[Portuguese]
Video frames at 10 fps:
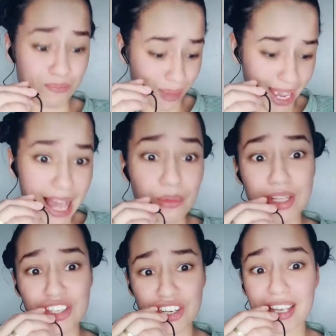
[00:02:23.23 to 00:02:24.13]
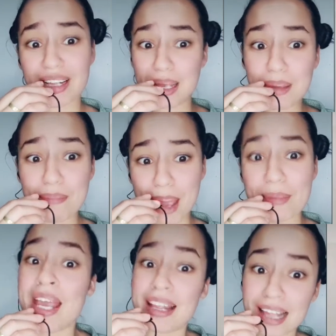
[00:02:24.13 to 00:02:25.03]
Pega a água da jaqueta e bebe.
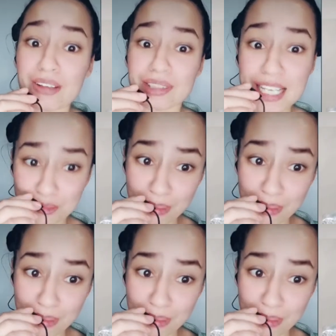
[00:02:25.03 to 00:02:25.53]
Tá com sede?